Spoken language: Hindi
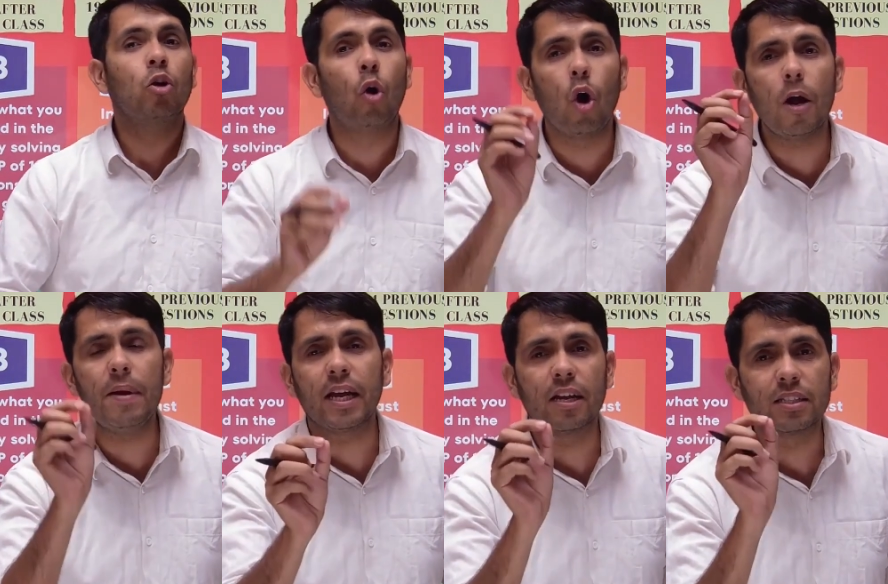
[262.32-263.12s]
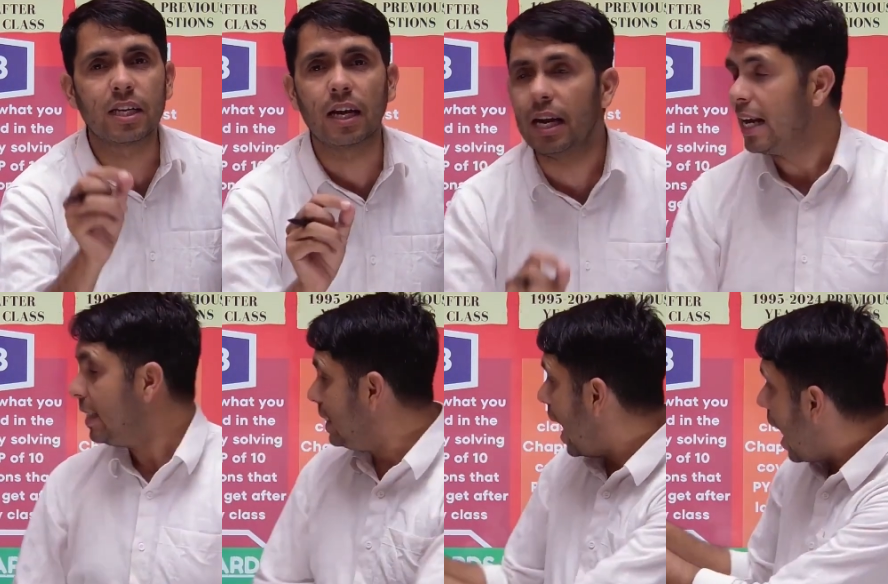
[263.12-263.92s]
कोई भी क्वेश्चन
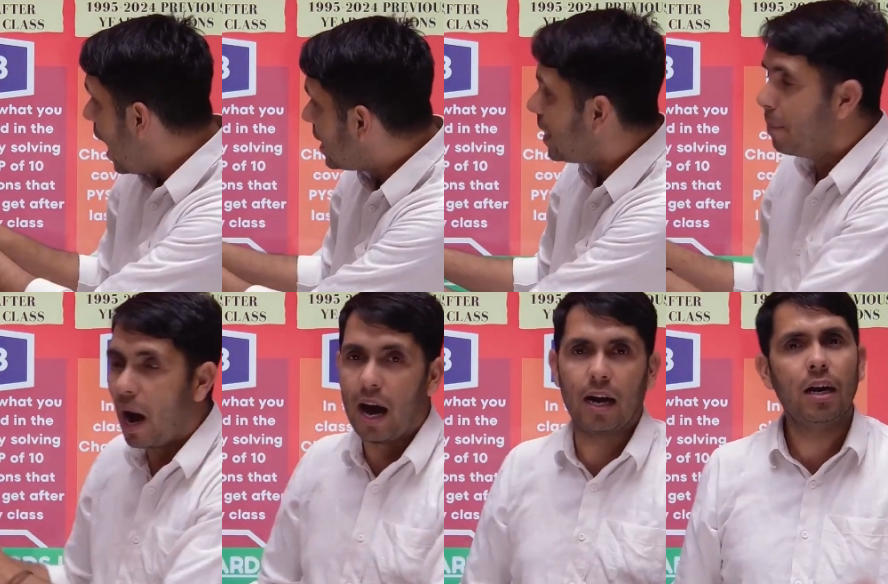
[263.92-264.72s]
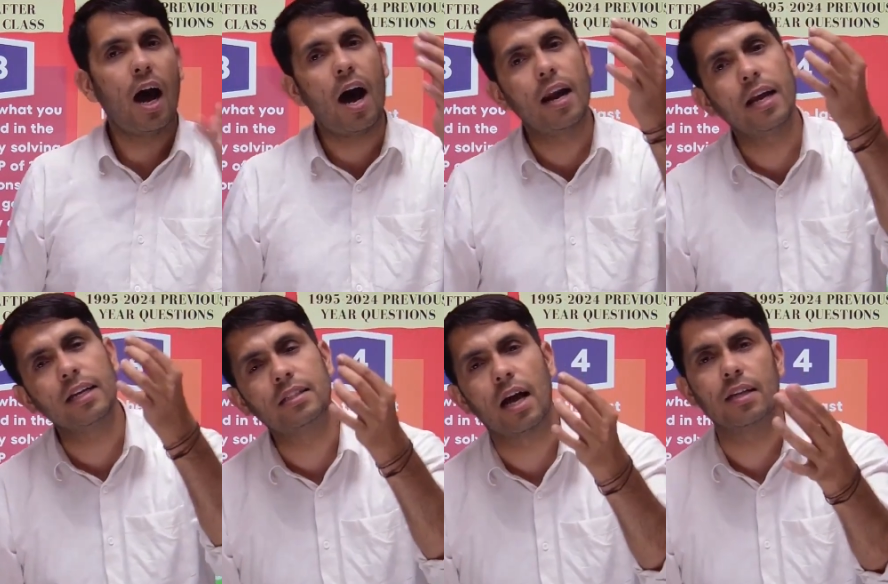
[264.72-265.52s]
यहां से बाहर आने के
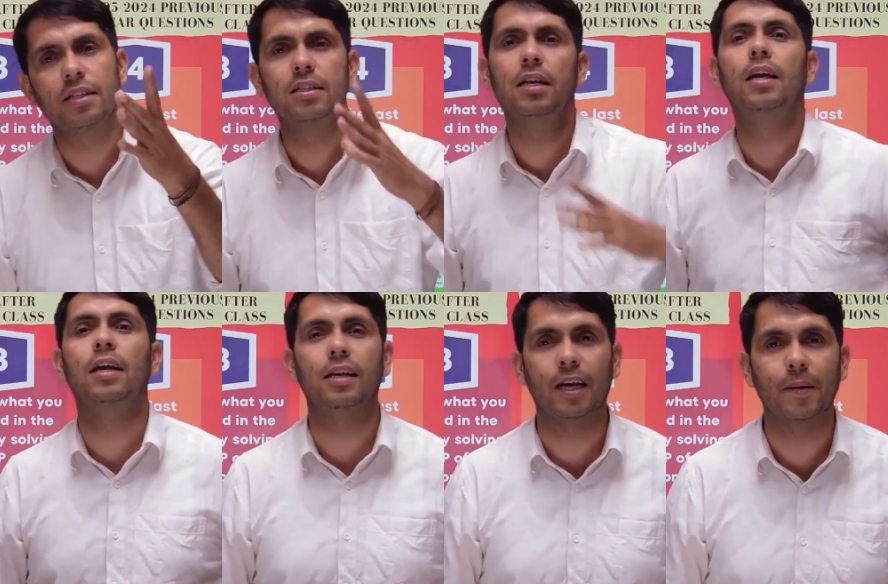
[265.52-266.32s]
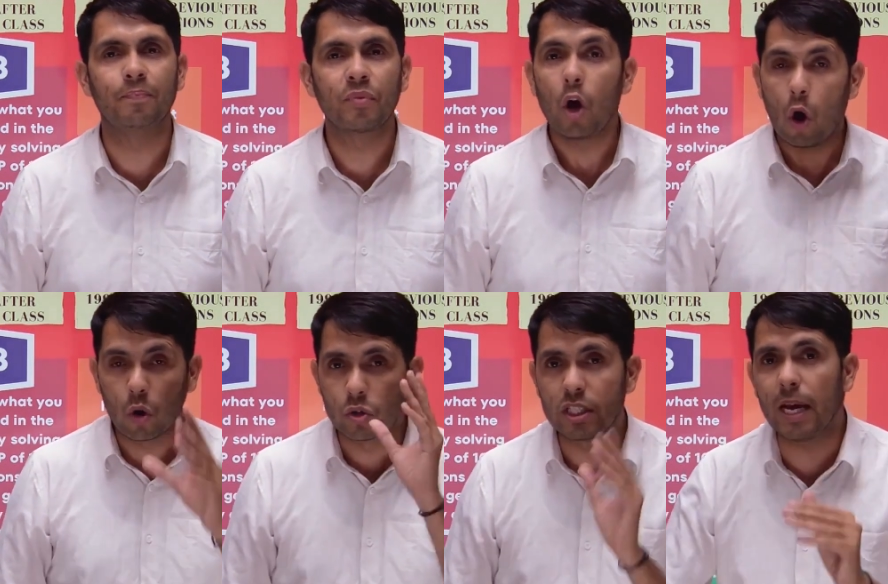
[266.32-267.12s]
चांसेस ही नहीं है और
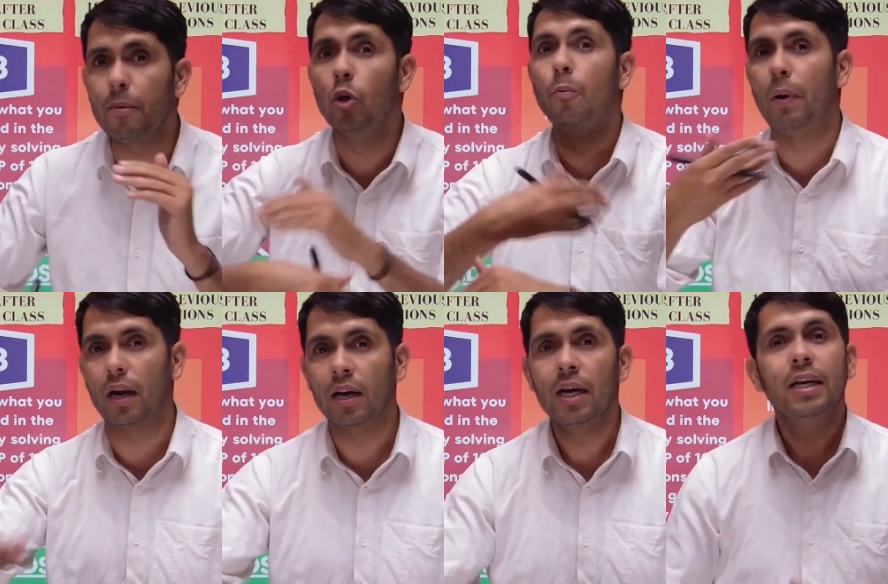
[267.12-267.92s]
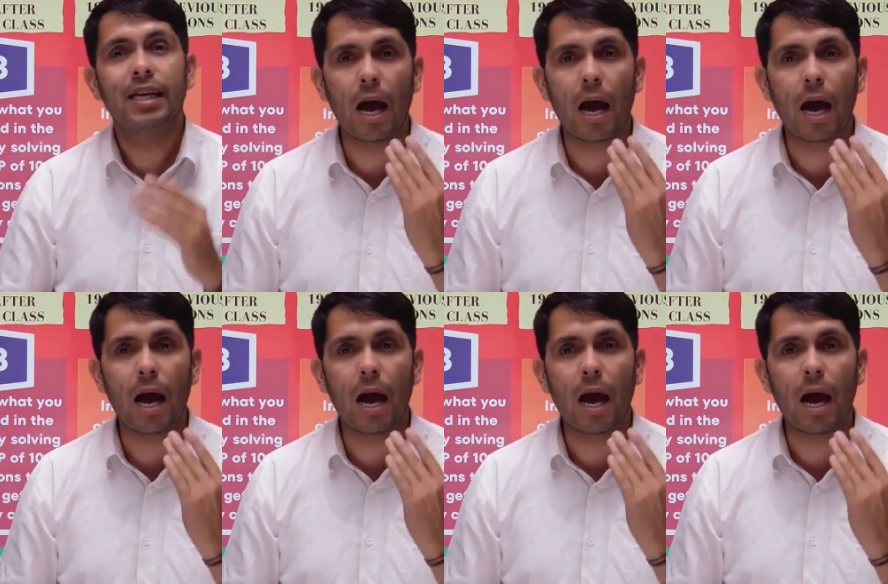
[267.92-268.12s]
उससे भी ऊपर क्या